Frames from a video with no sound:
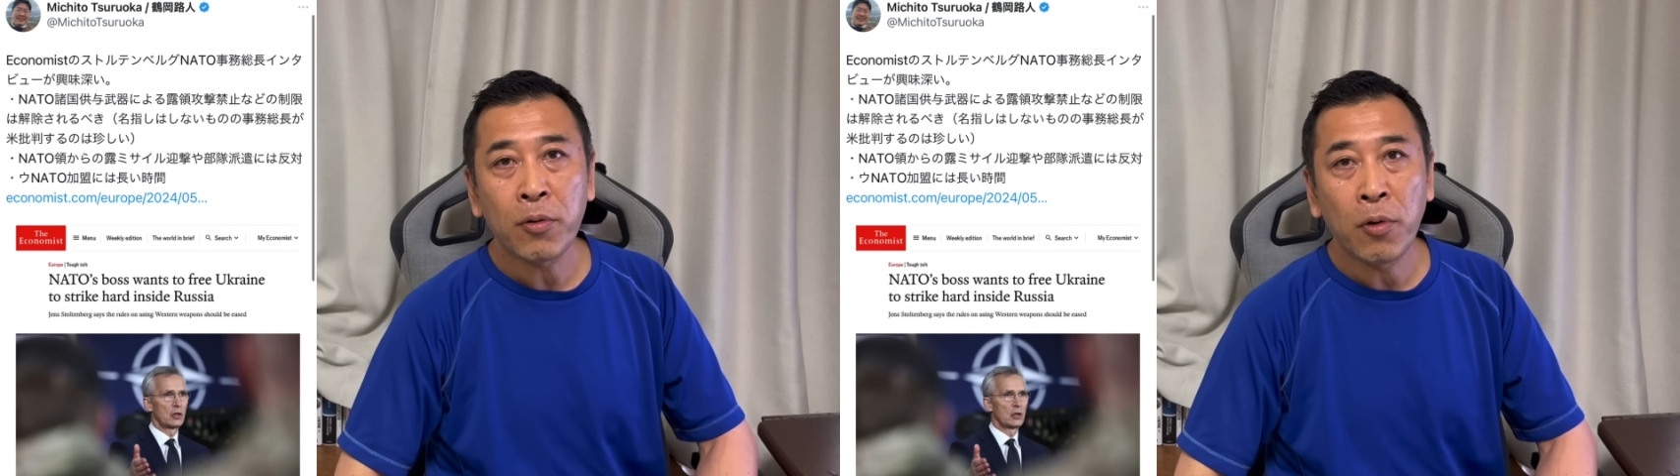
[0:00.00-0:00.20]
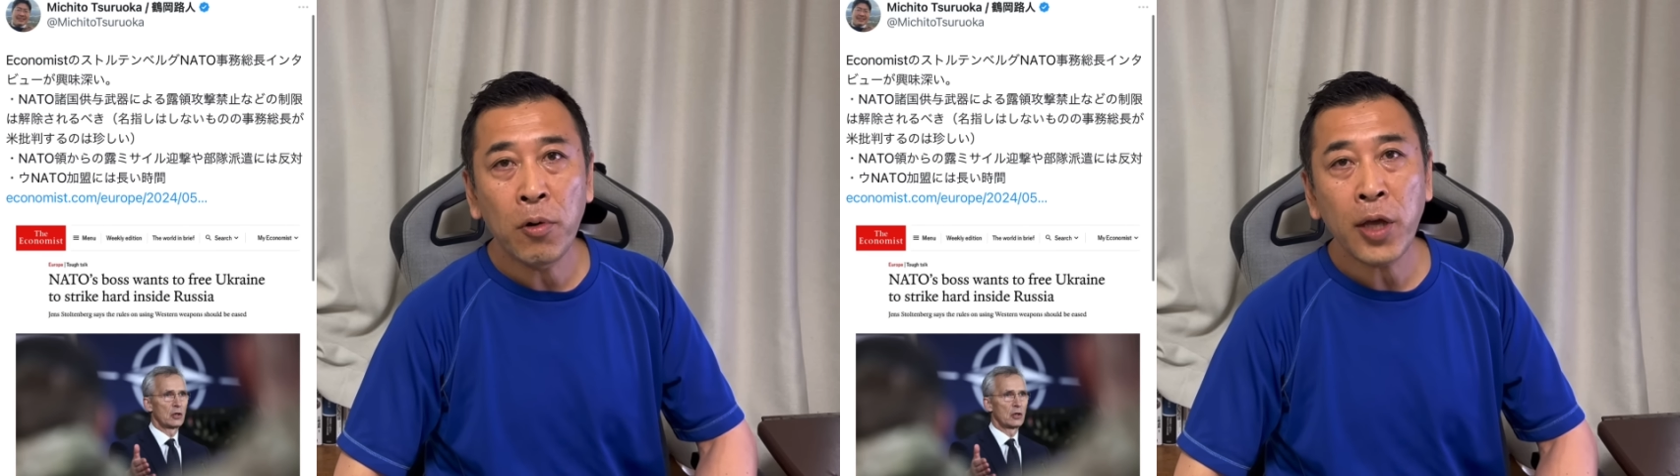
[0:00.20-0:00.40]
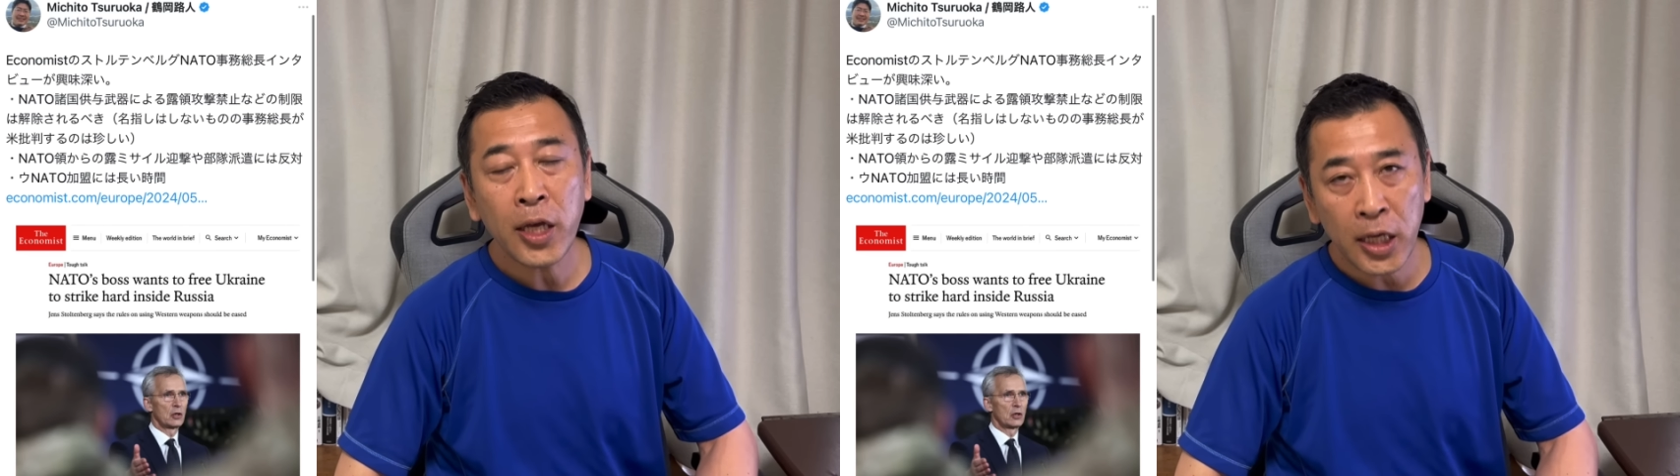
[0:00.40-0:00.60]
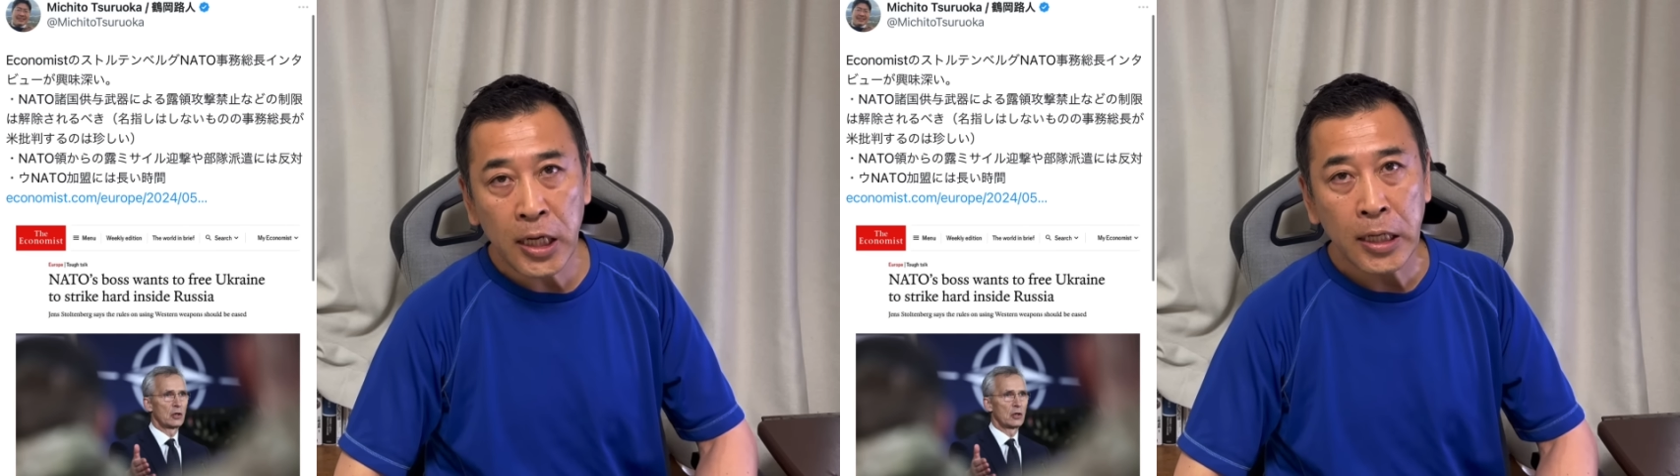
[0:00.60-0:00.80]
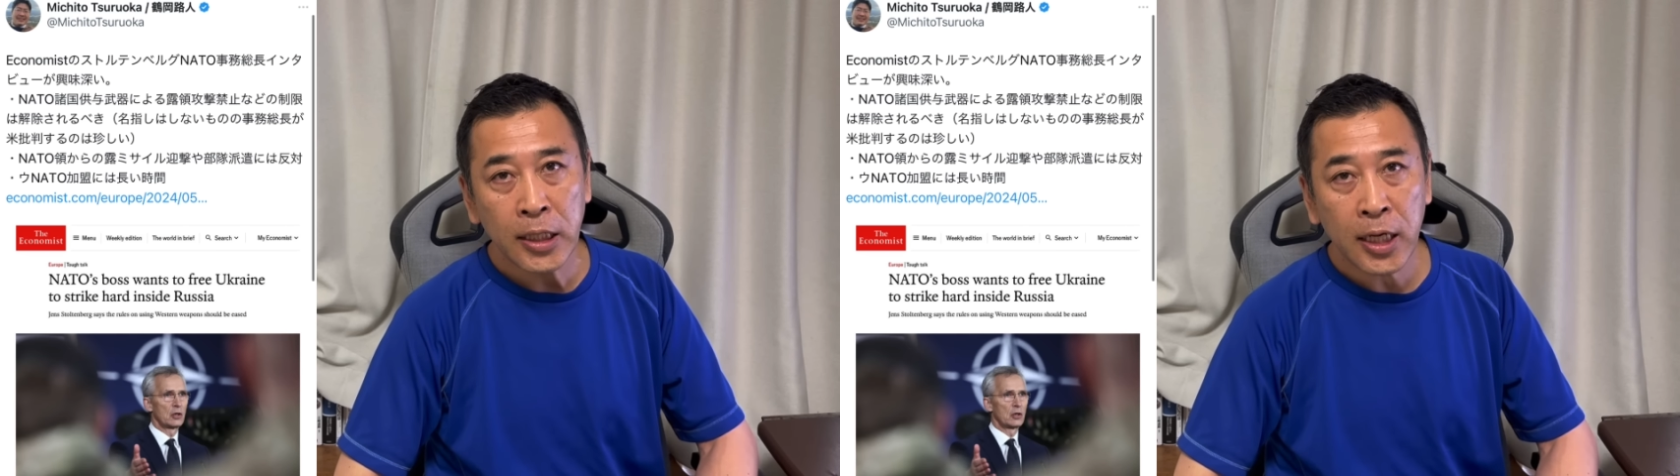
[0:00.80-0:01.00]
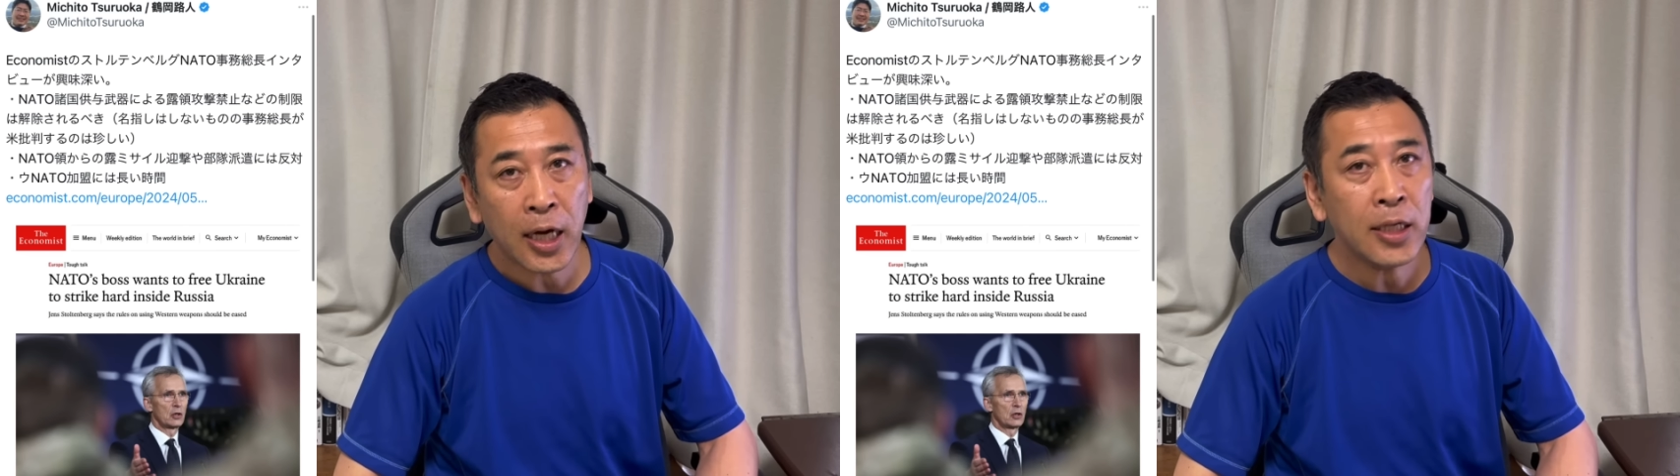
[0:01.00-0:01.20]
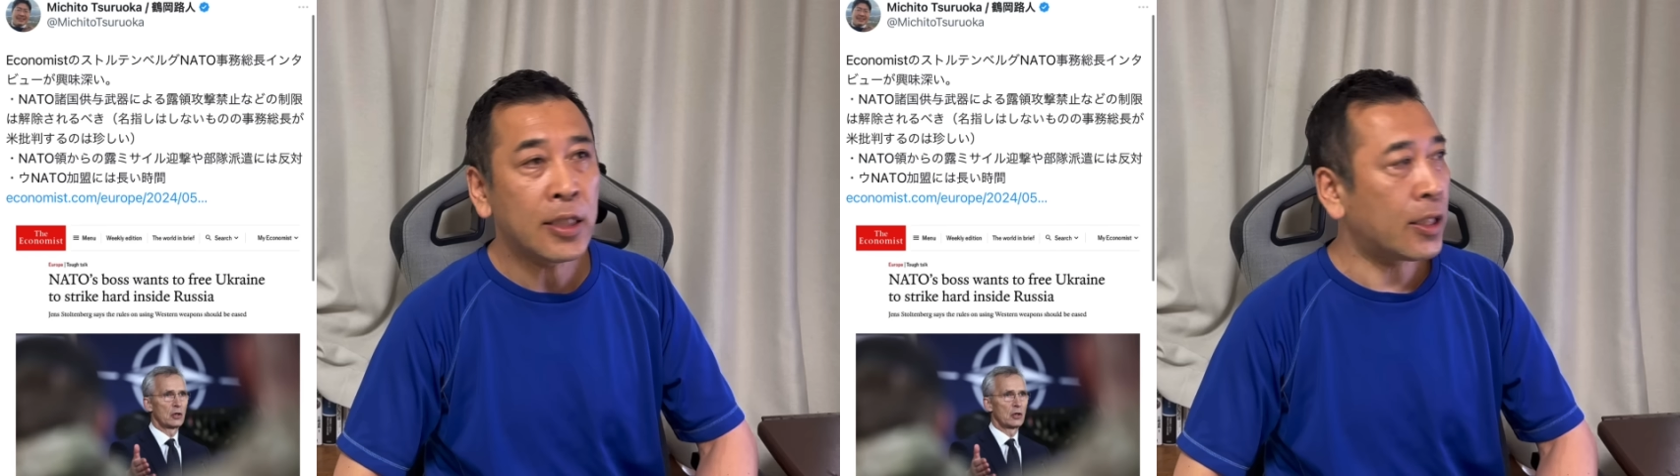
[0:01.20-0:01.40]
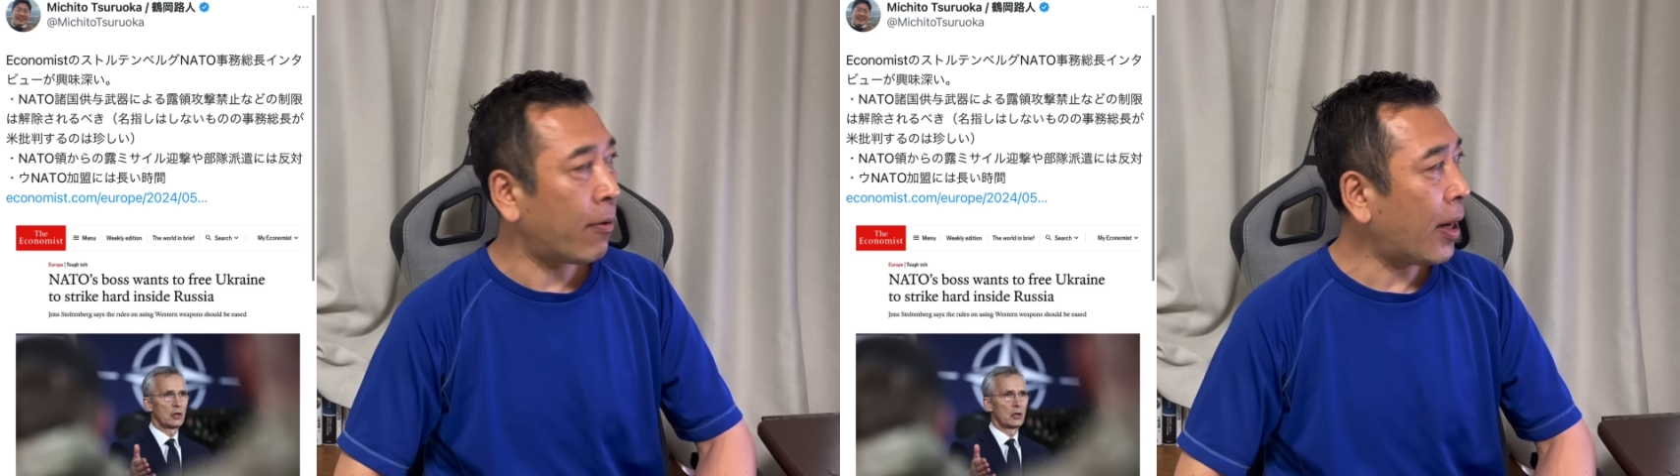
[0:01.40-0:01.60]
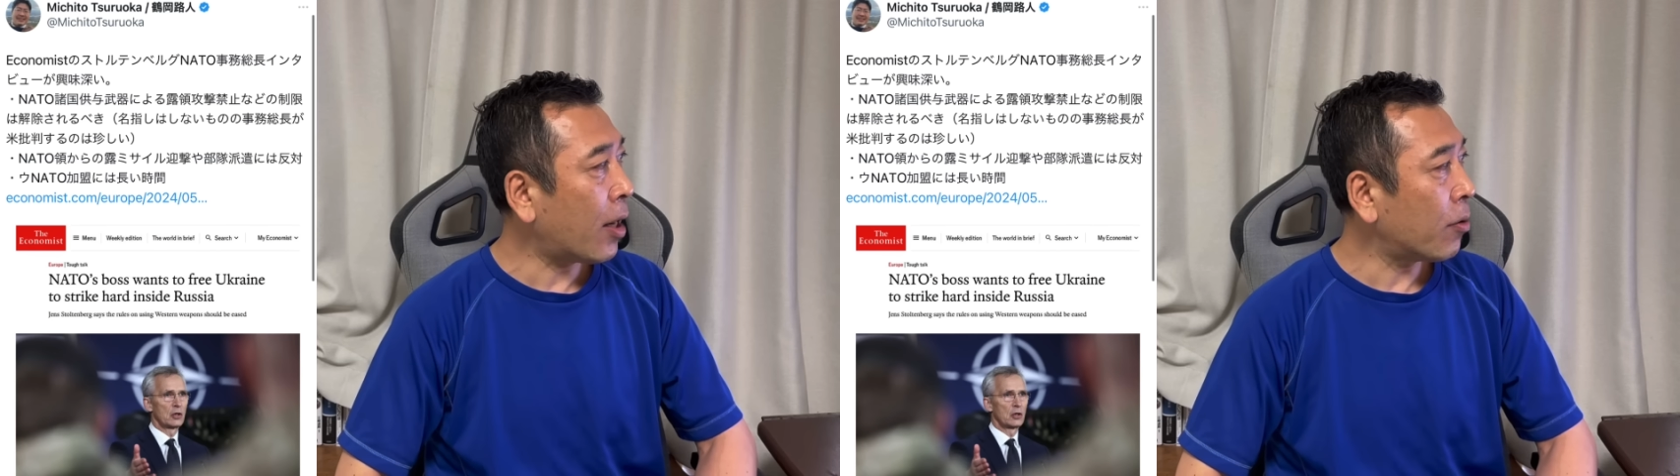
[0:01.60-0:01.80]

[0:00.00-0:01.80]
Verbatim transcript: 攻撃に関しては、